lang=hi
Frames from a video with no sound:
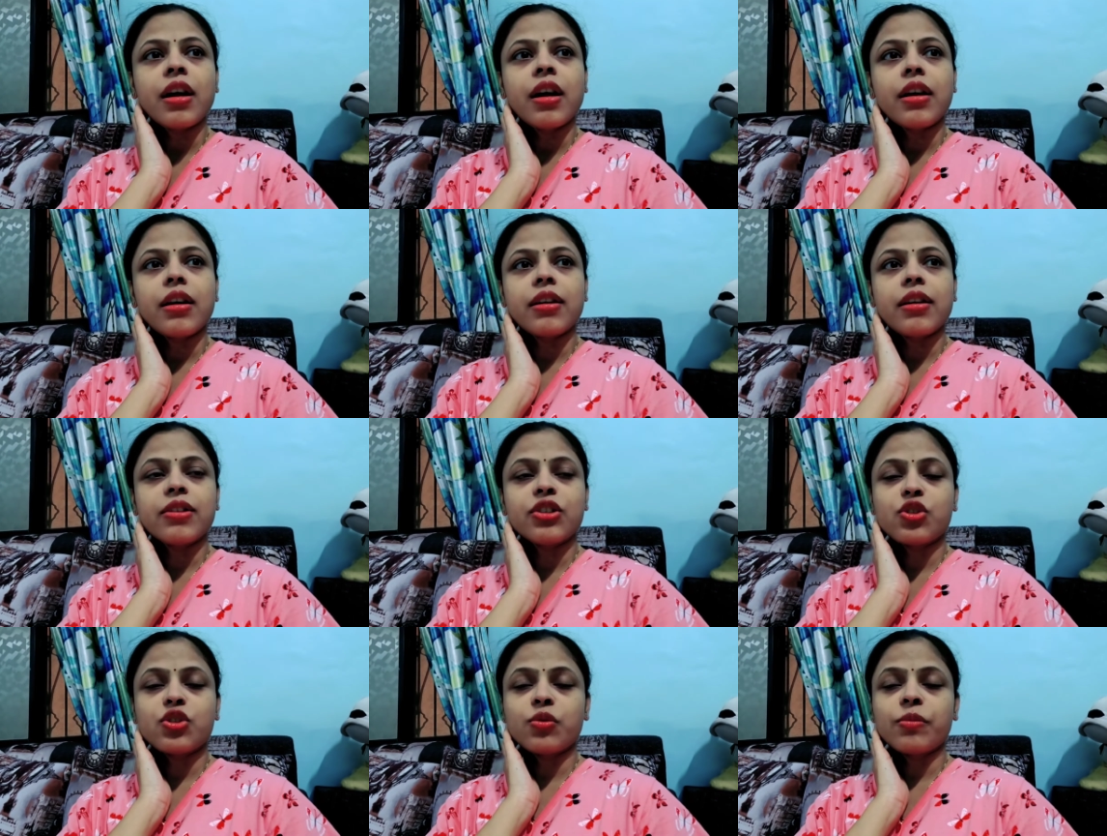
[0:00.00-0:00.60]

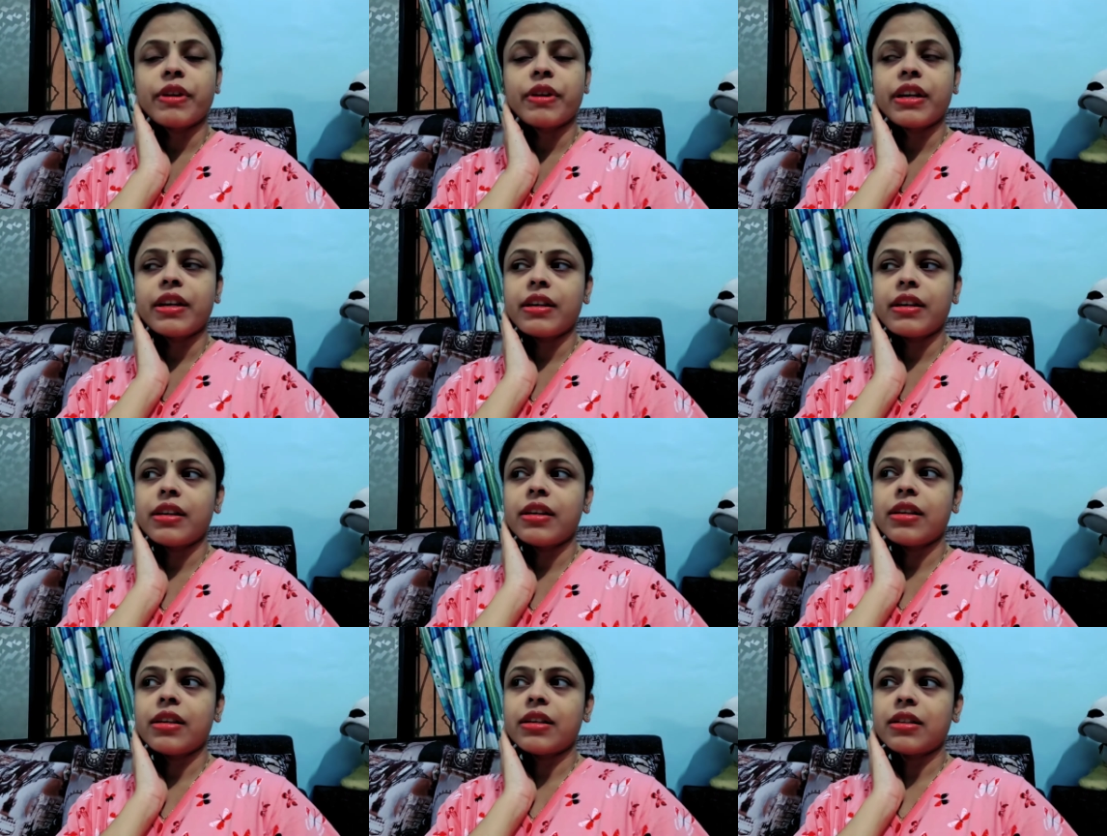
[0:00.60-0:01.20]
जो
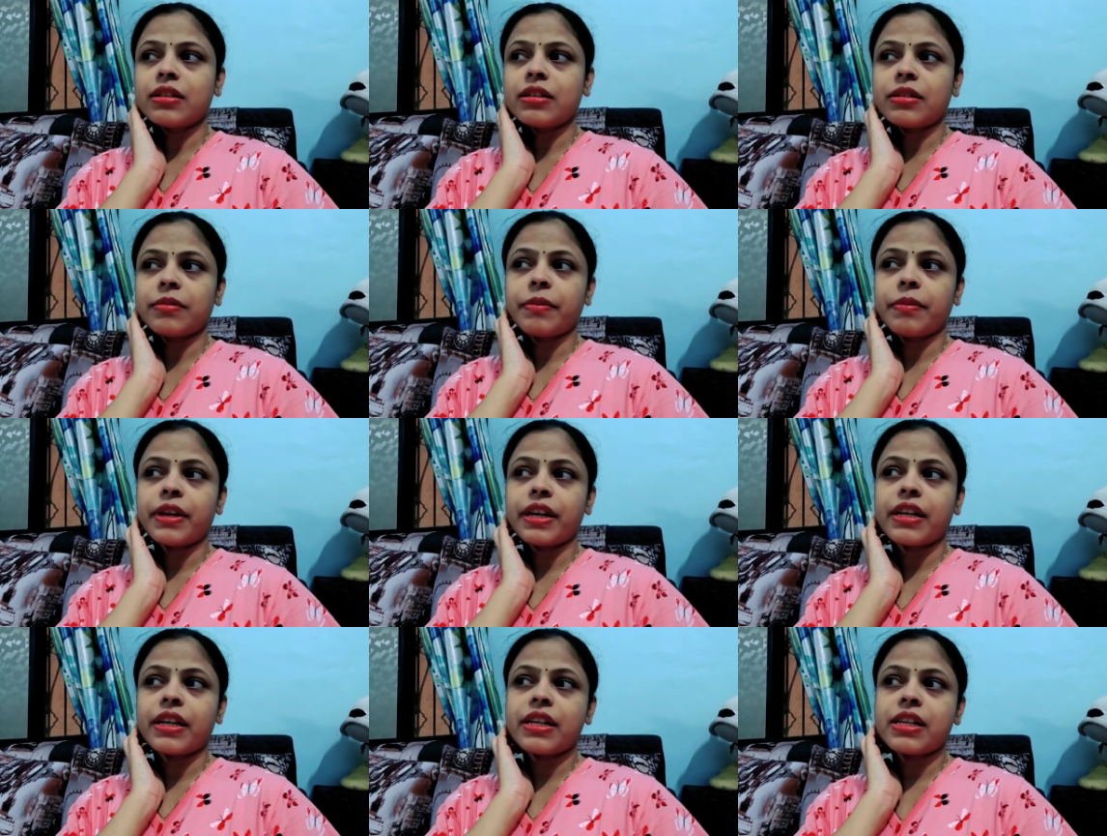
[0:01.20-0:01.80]
मेरी
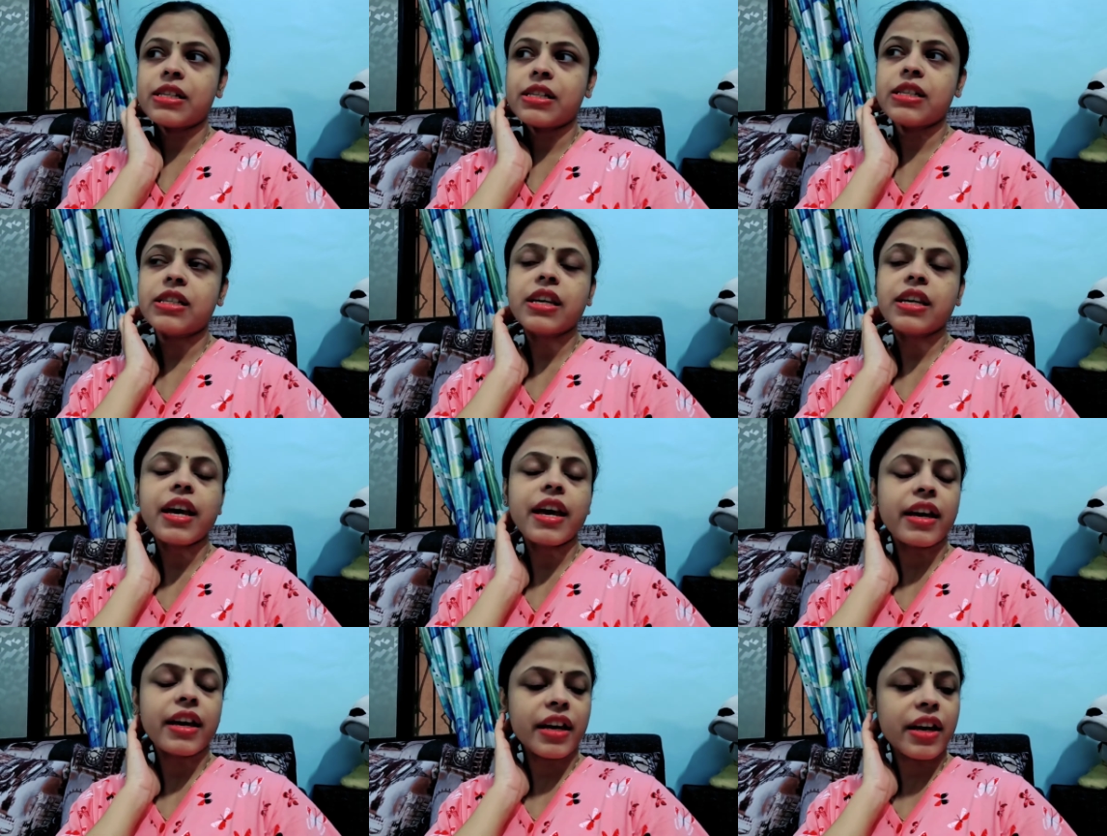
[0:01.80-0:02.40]

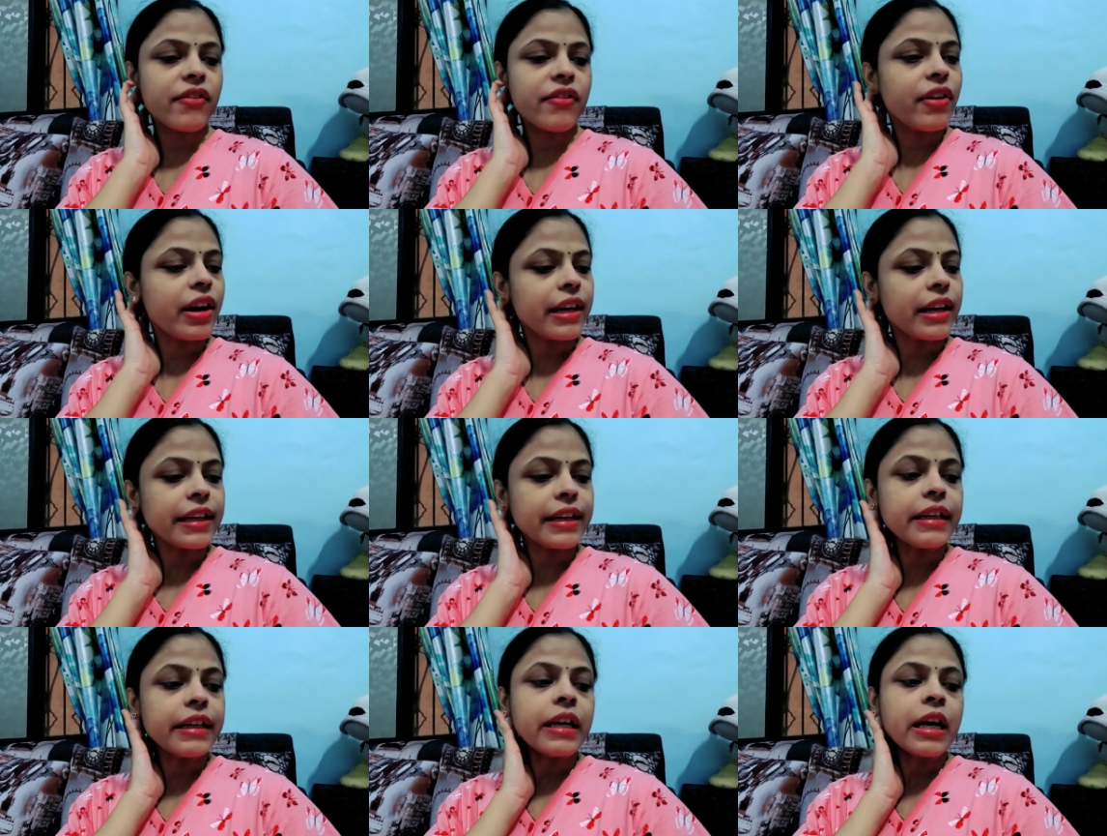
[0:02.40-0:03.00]
प्रेगनेंसी है ये
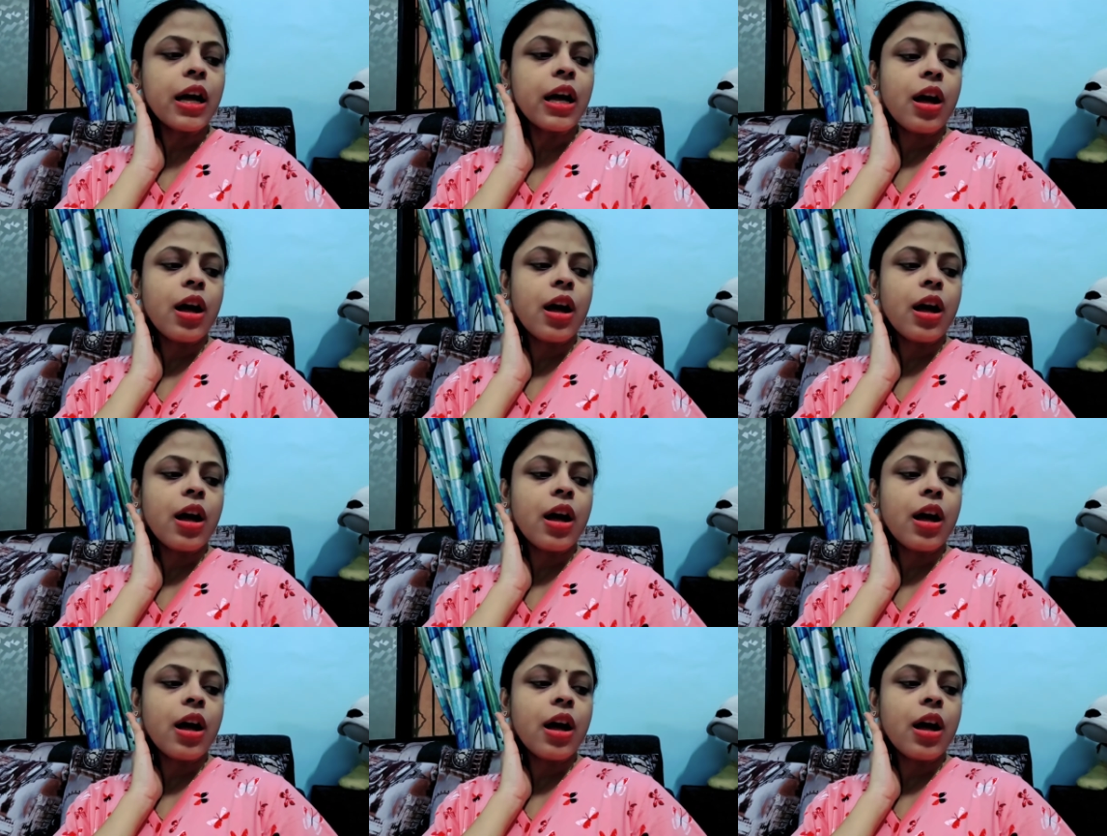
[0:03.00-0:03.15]
वाली